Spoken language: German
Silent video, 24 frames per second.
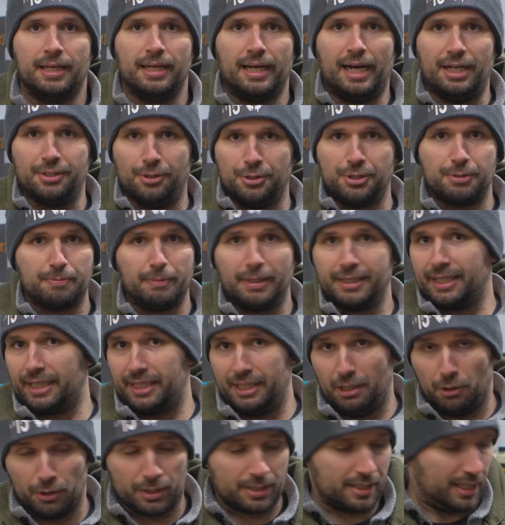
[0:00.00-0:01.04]
Ansonsten macht er
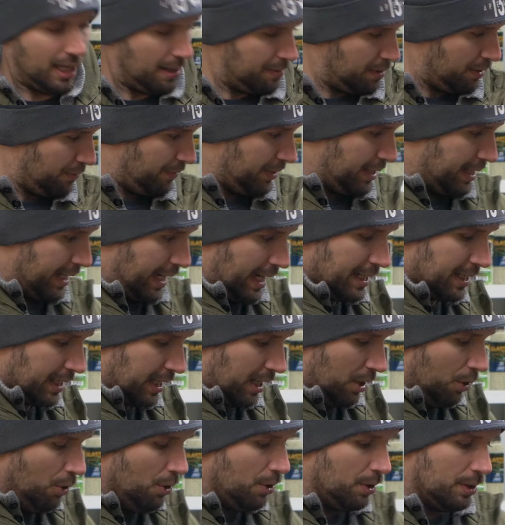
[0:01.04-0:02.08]
genau dasselbe wie der
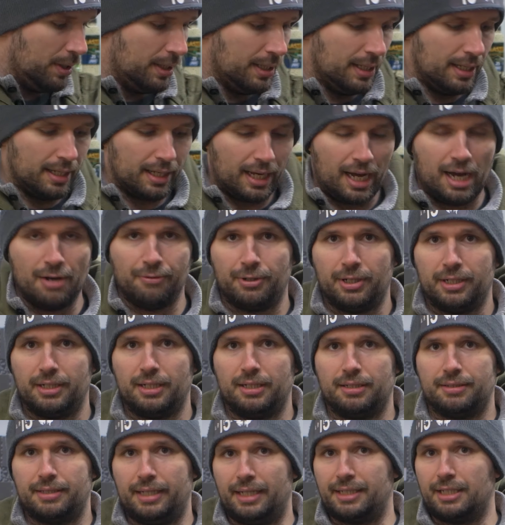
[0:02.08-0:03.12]
andere auch.
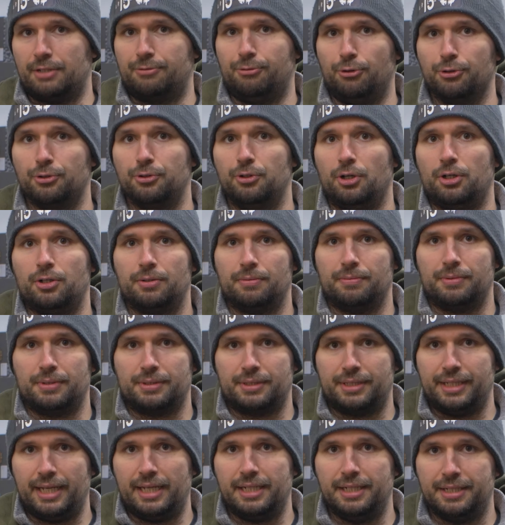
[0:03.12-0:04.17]
Einfach, er hat halt vorne noch
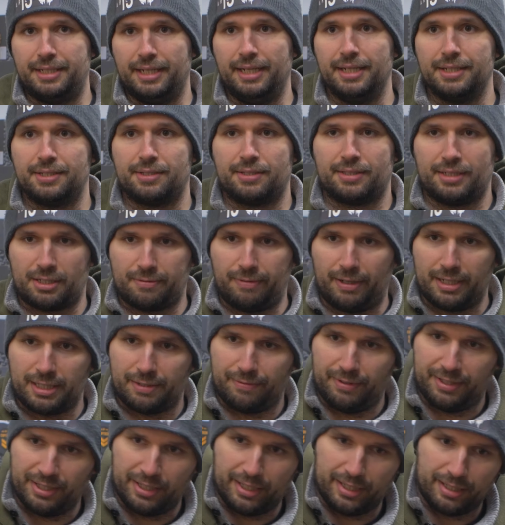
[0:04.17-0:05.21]
die LEDs, dass
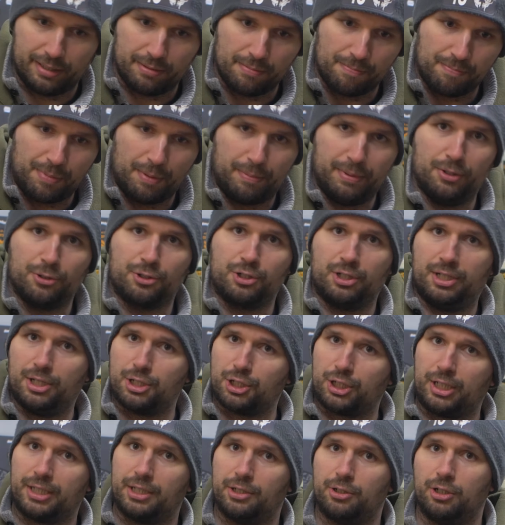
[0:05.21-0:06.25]
quasi, wenn die BB durch die
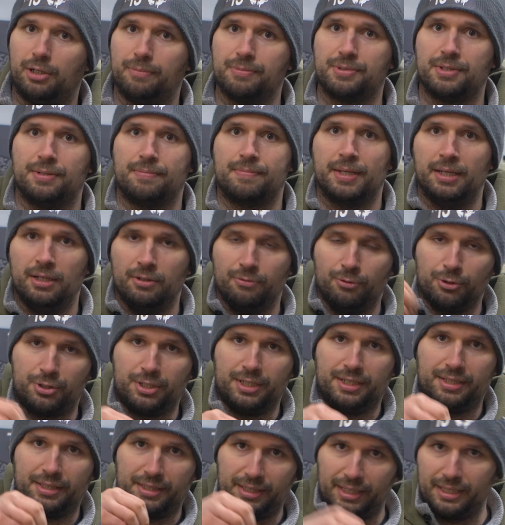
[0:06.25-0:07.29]
Lichtschranke kommt, wird
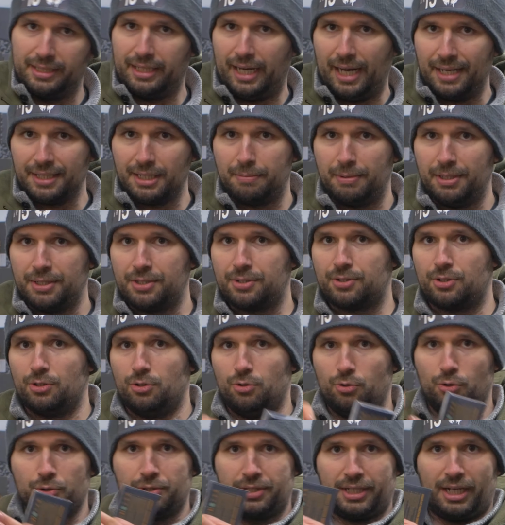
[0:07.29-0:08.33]
die drinnen angeblitzt
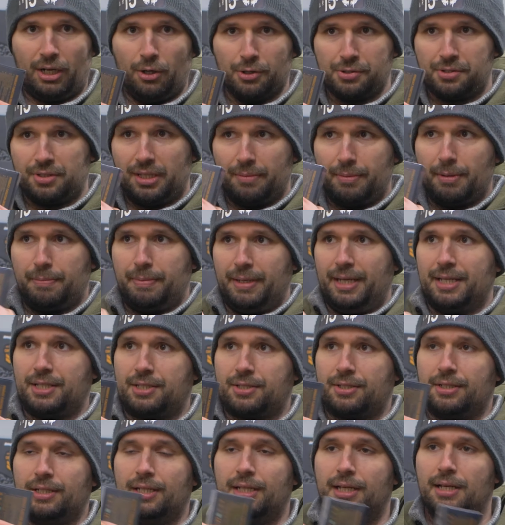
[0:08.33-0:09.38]
und draußen die
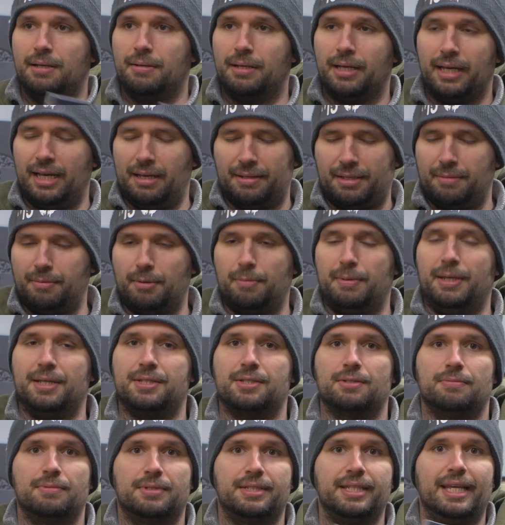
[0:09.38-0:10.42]
BBs, äh, die
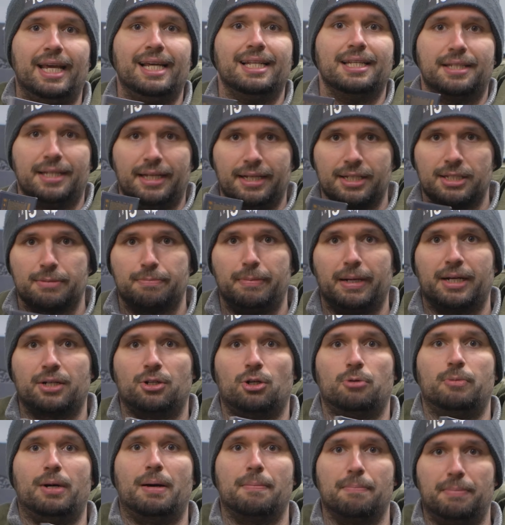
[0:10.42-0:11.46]
BBs, die LEDs machen
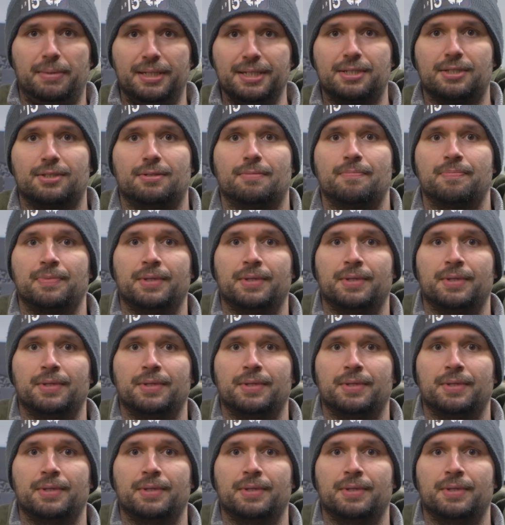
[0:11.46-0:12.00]
nochmal einen Blitz,